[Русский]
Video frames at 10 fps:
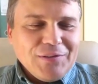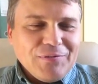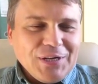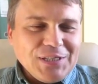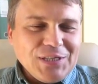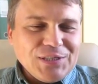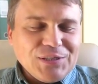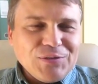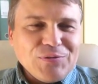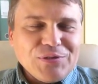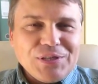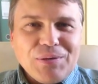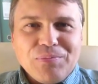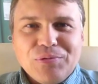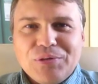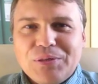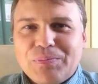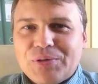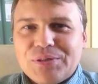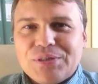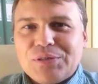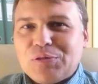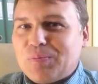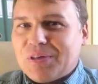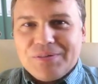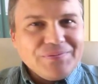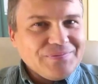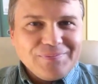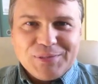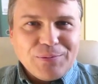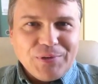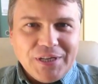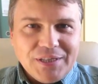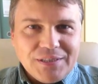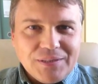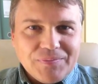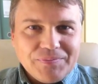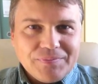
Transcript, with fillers: фактически уже будет просто супер мероприятие.